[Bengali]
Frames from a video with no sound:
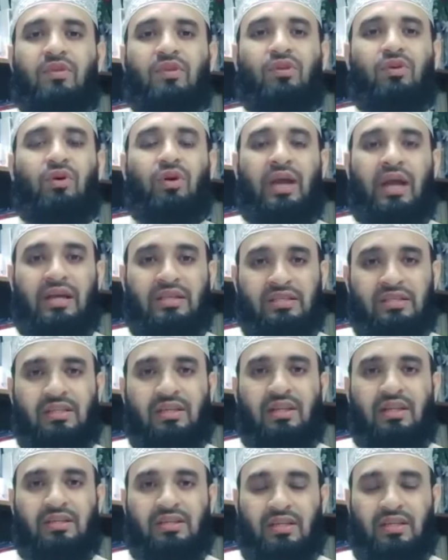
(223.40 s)
নো
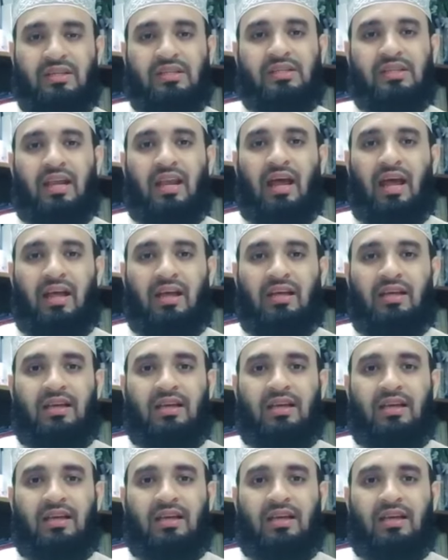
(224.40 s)
হ্যাস্টিনেস ইন সালা